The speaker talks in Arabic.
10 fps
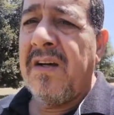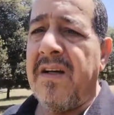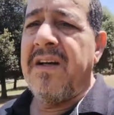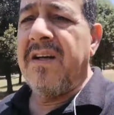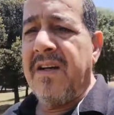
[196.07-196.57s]

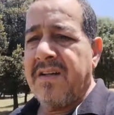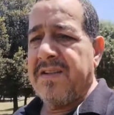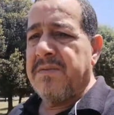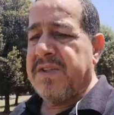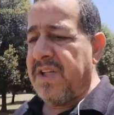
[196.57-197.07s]
غير هي
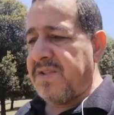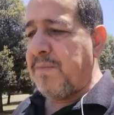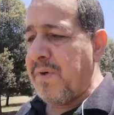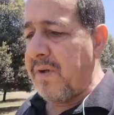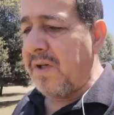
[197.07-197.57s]
كتمتاز
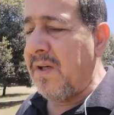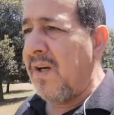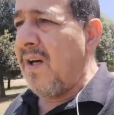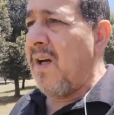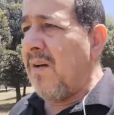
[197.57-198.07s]

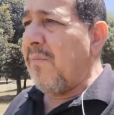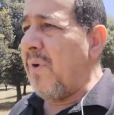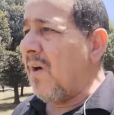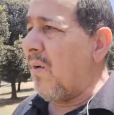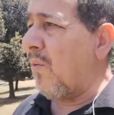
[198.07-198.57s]

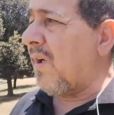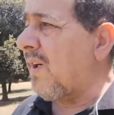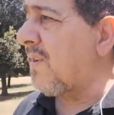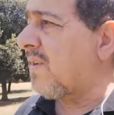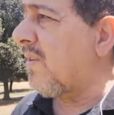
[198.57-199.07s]

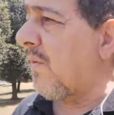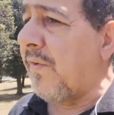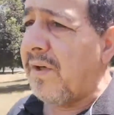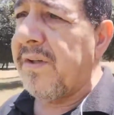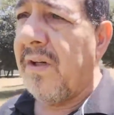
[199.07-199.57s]
بالاوقات
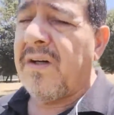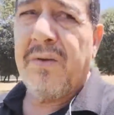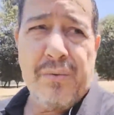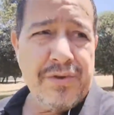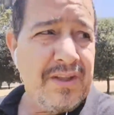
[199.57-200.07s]
الفارغه
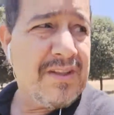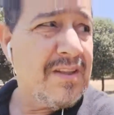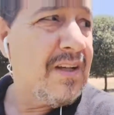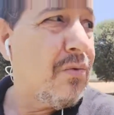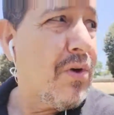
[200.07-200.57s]

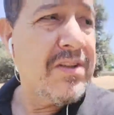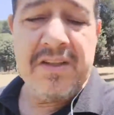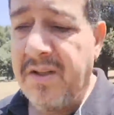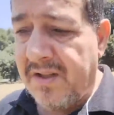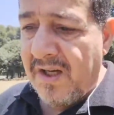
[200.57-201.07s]
وتيخص هذا الوقت
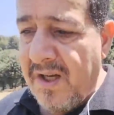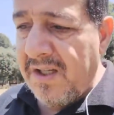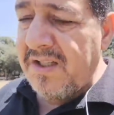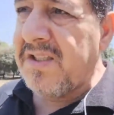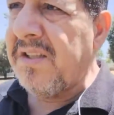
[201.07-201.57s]
هذا
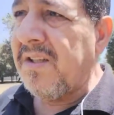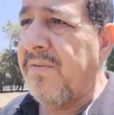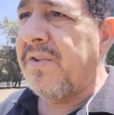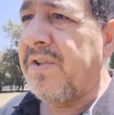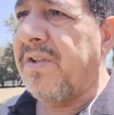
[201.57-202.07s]
الانسان
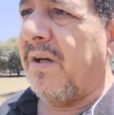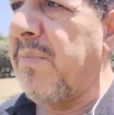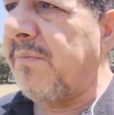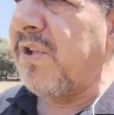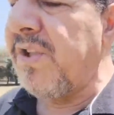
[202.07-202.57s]
كيفاش
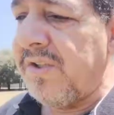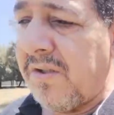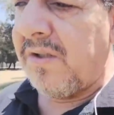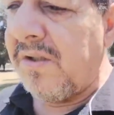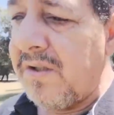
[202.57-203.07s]
يعمل باش
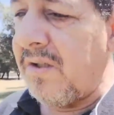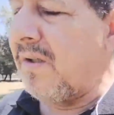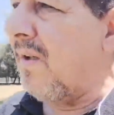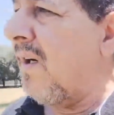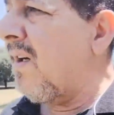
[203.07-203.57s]

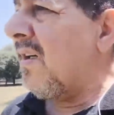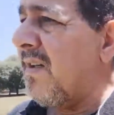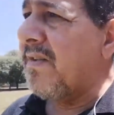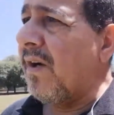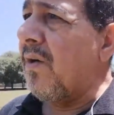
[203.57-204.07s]

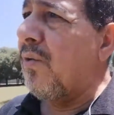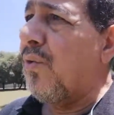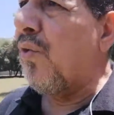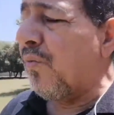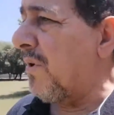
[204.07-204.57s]

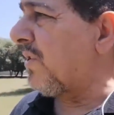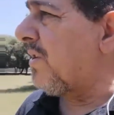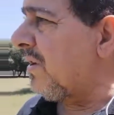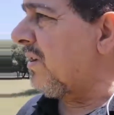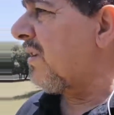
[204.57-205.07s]
يستغلو باش
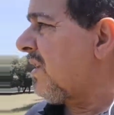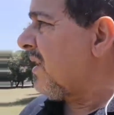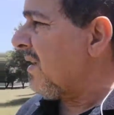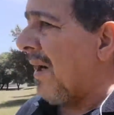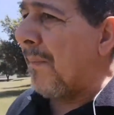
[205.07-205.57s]

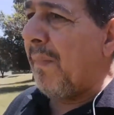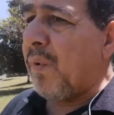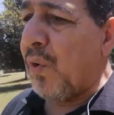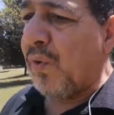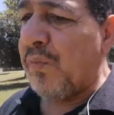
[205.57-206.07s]

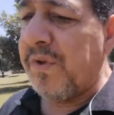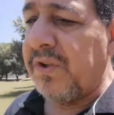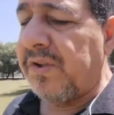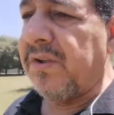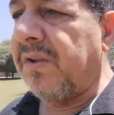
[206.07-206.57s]
يعمرو
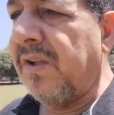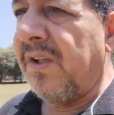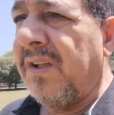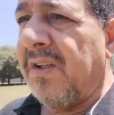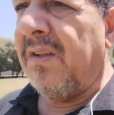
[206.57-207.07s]
باش
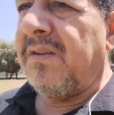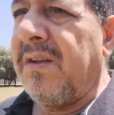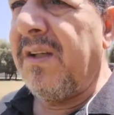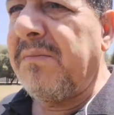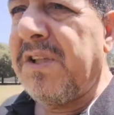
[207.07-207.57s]

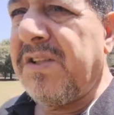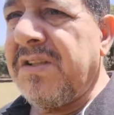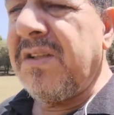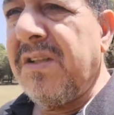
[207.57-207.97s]
يعني باش